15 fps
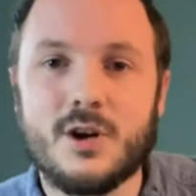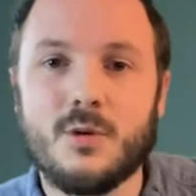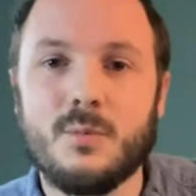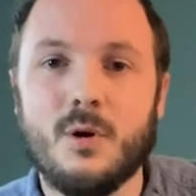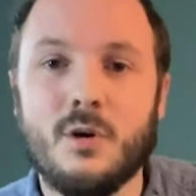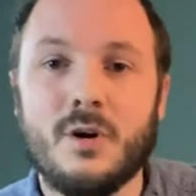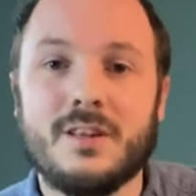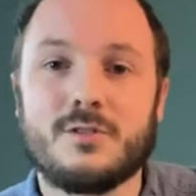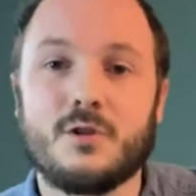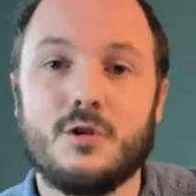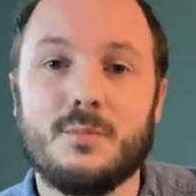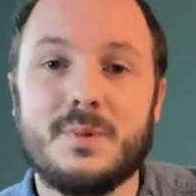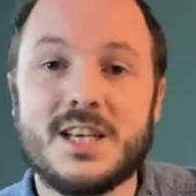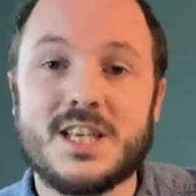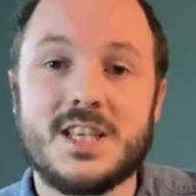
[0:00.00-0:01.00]
comment est-ce que le
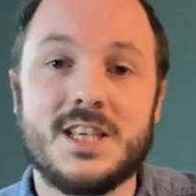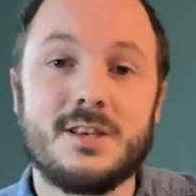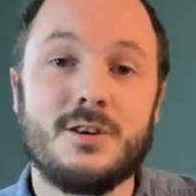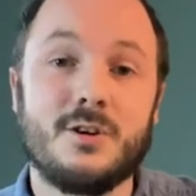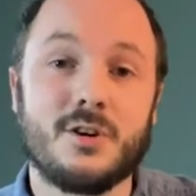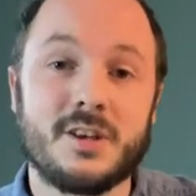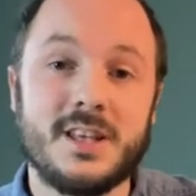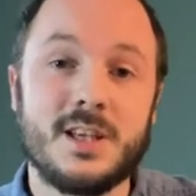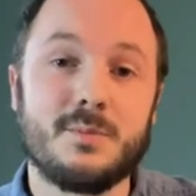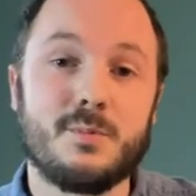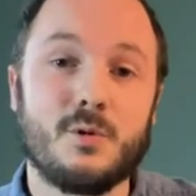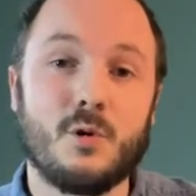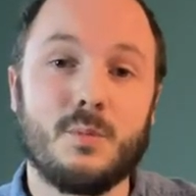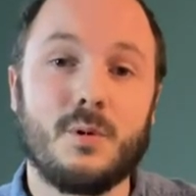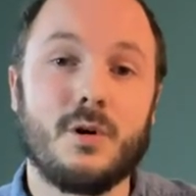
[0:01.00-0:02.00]
machine learning peut
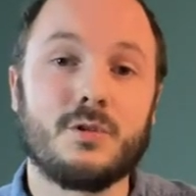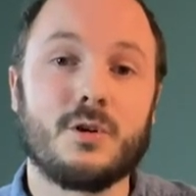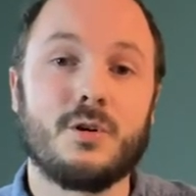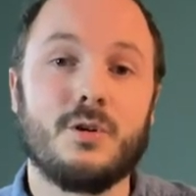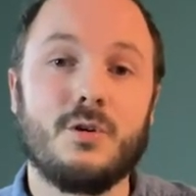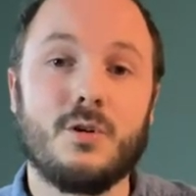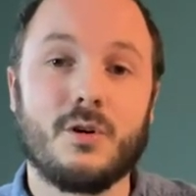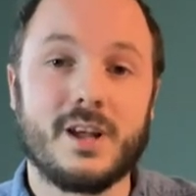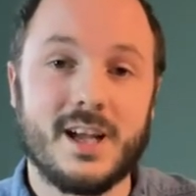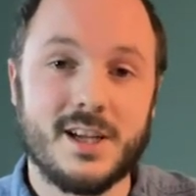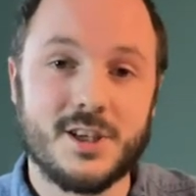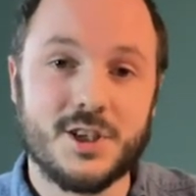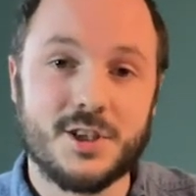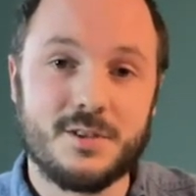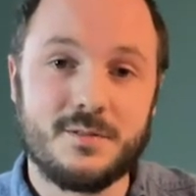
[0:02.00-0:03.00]
comprendre le
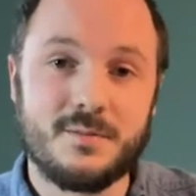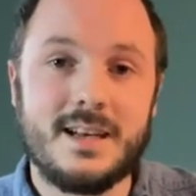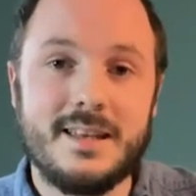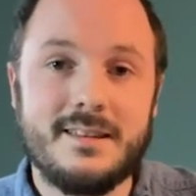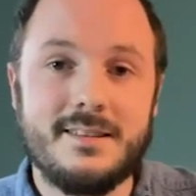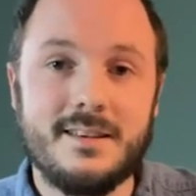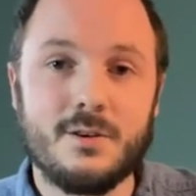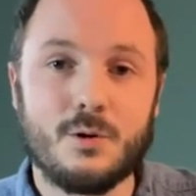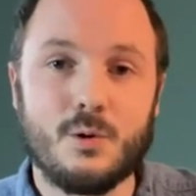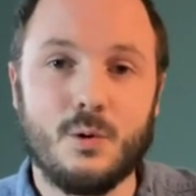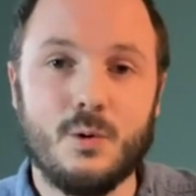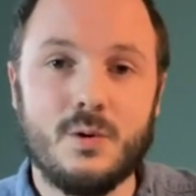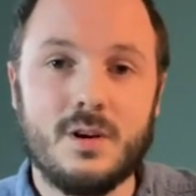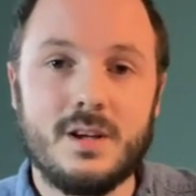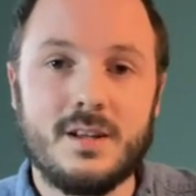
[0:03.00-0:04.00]
langage. L'idée, en
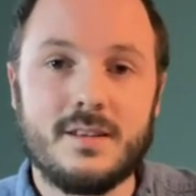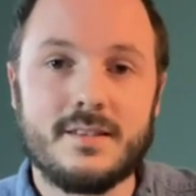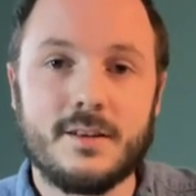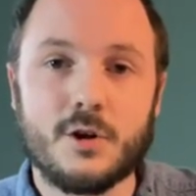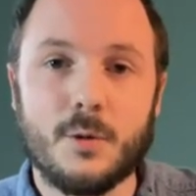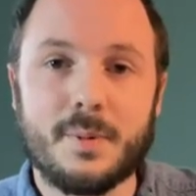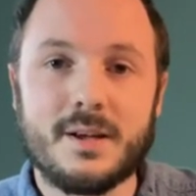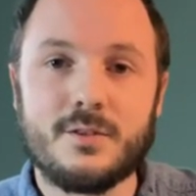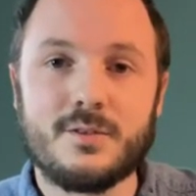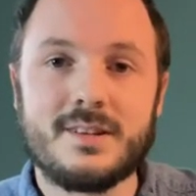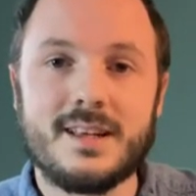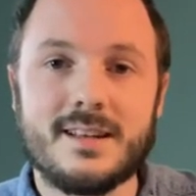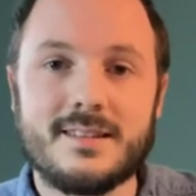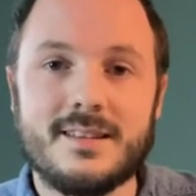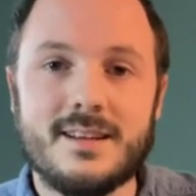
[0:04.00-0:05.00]
gros, c'est de
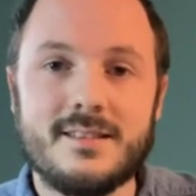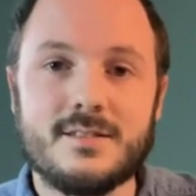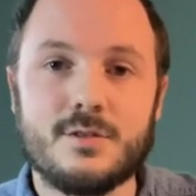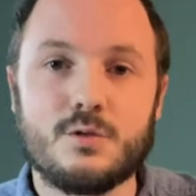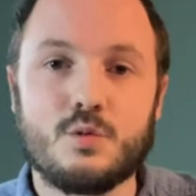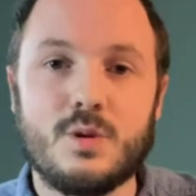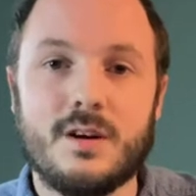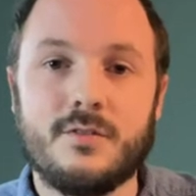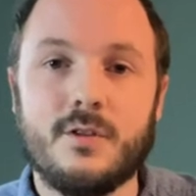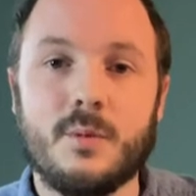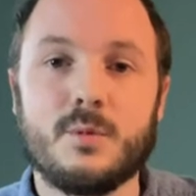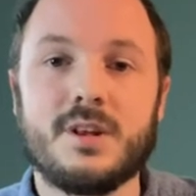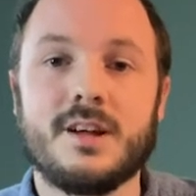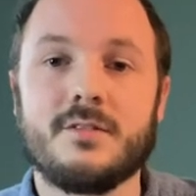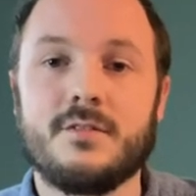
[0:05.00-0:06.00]
représenter un texte sous la
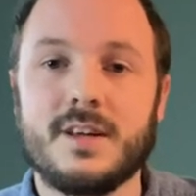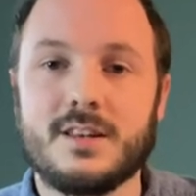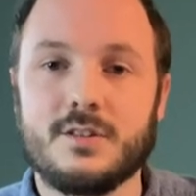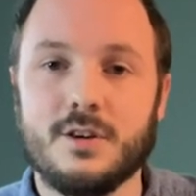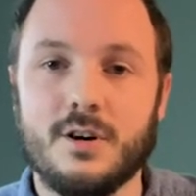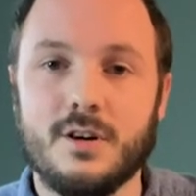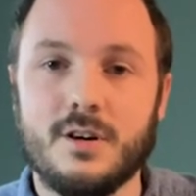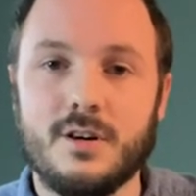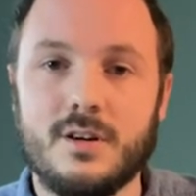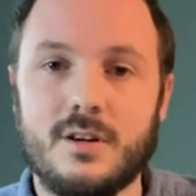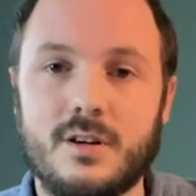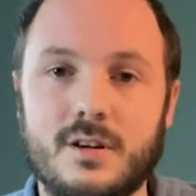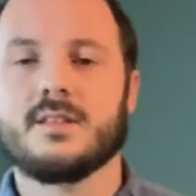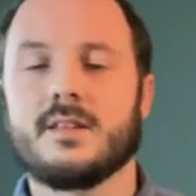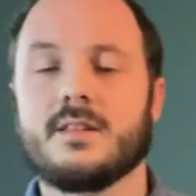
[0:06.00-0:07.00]
forme d'un vecteur,
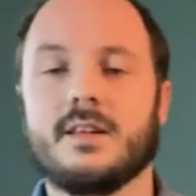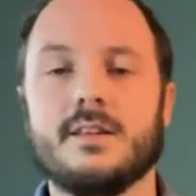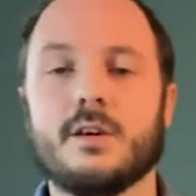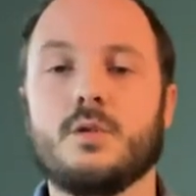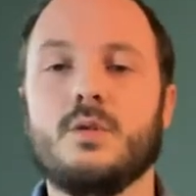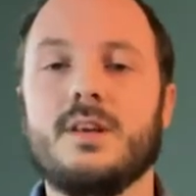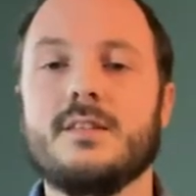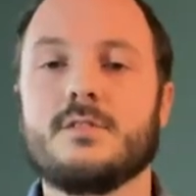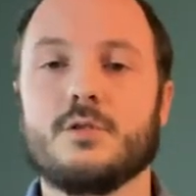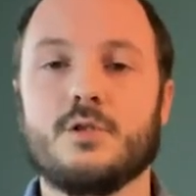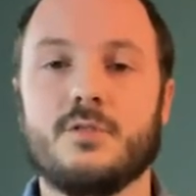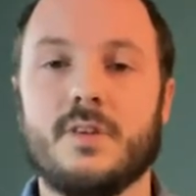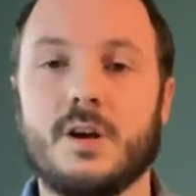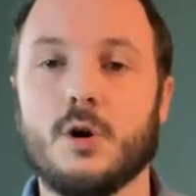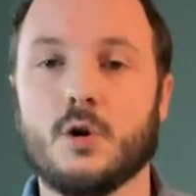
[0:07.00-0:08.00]
c'est-à-dire une liste de
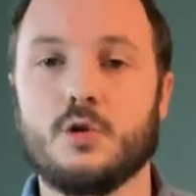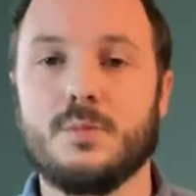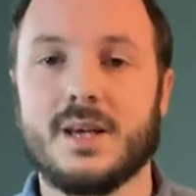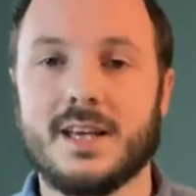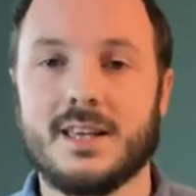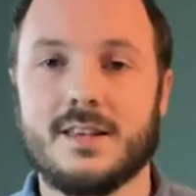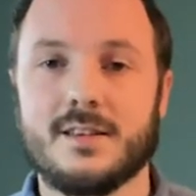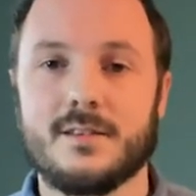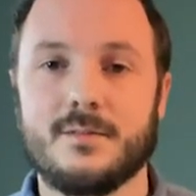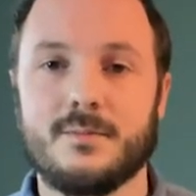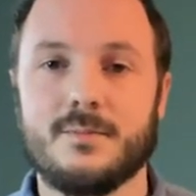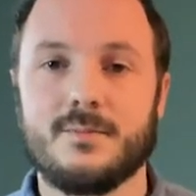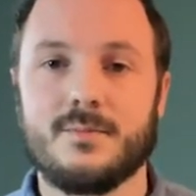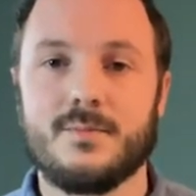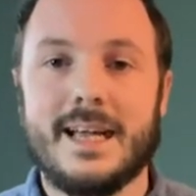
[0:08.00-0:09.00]
valeurs numériques.
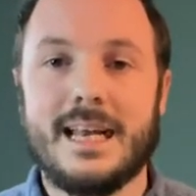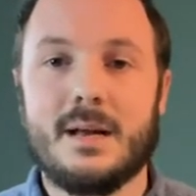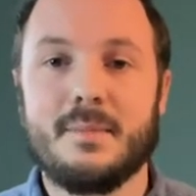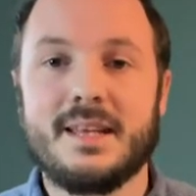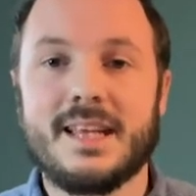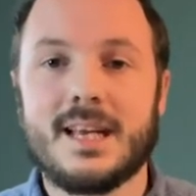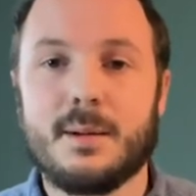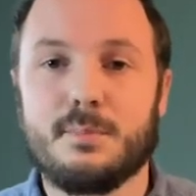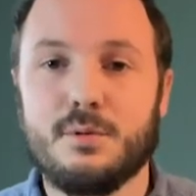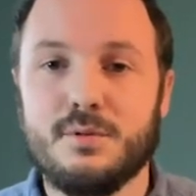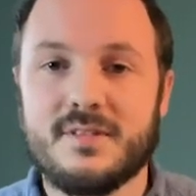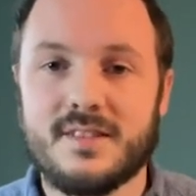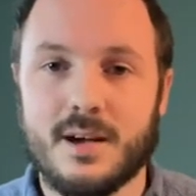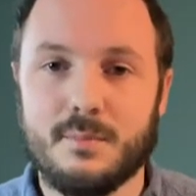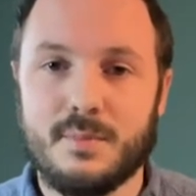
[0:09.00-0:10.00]
Et la manière la plus
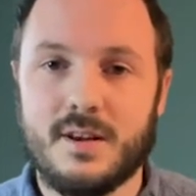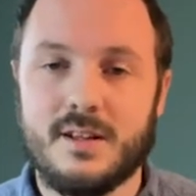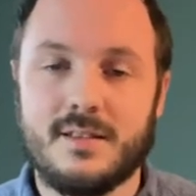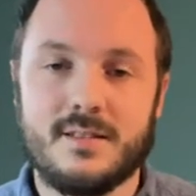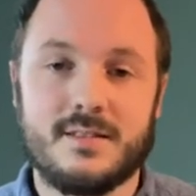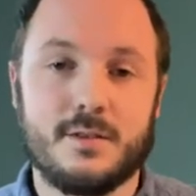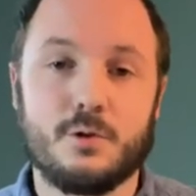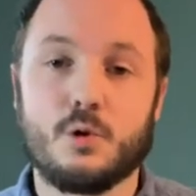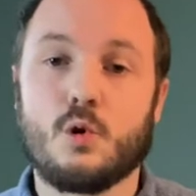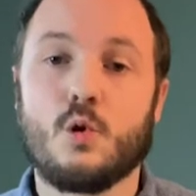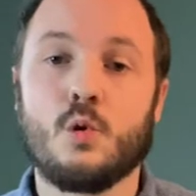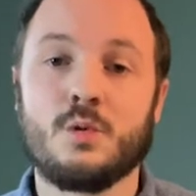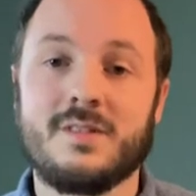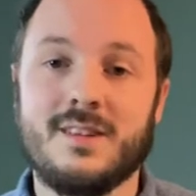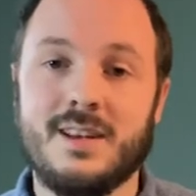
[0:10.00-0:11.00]
simple, c'est de
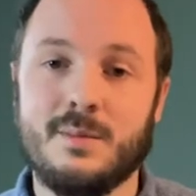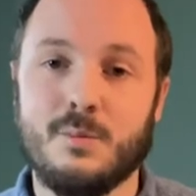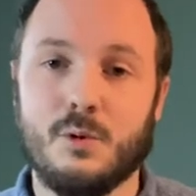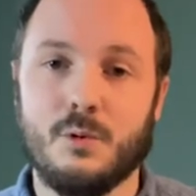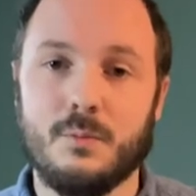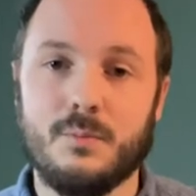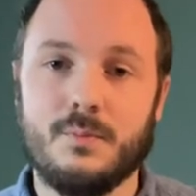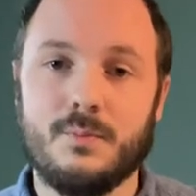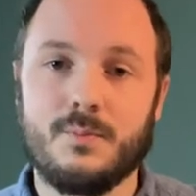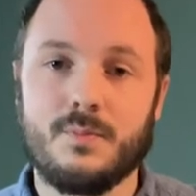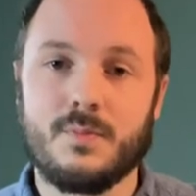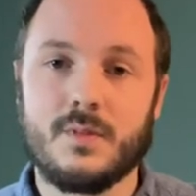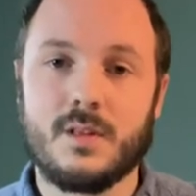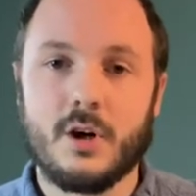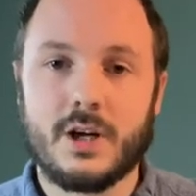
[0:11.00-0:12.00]
compter les mots.
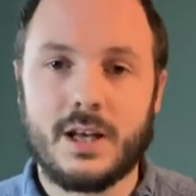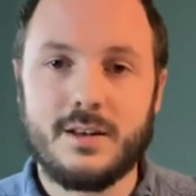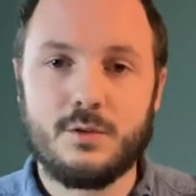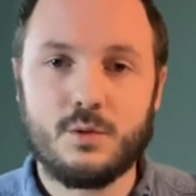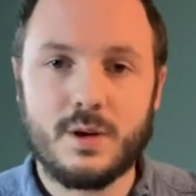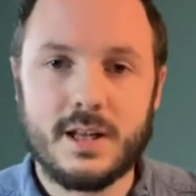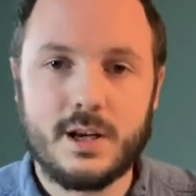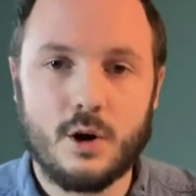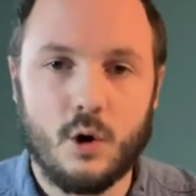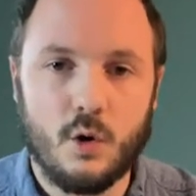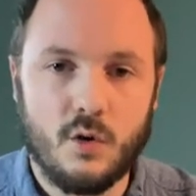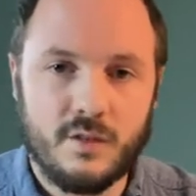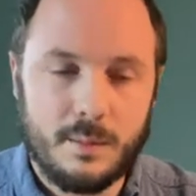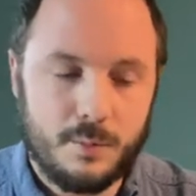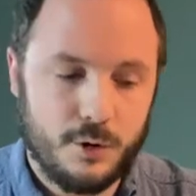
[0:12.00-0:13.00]
Regardez sur l'écran,
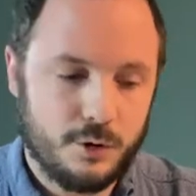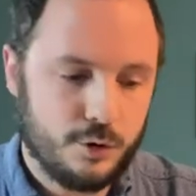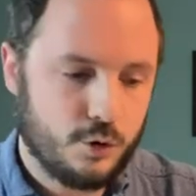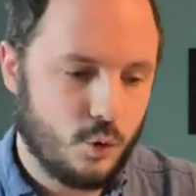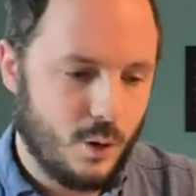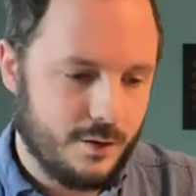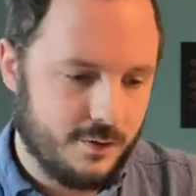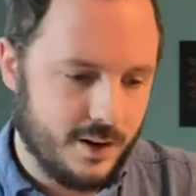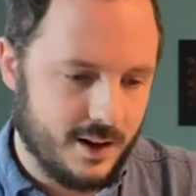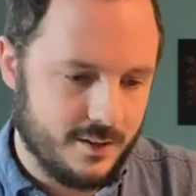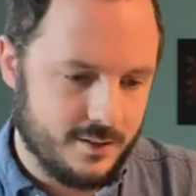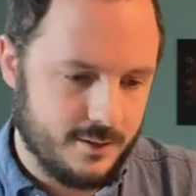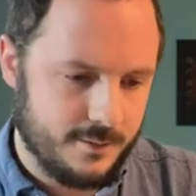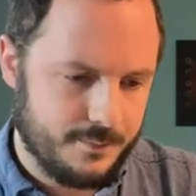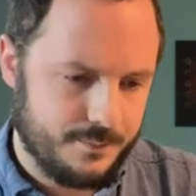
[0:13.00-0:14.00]
on va prendre trois phrases.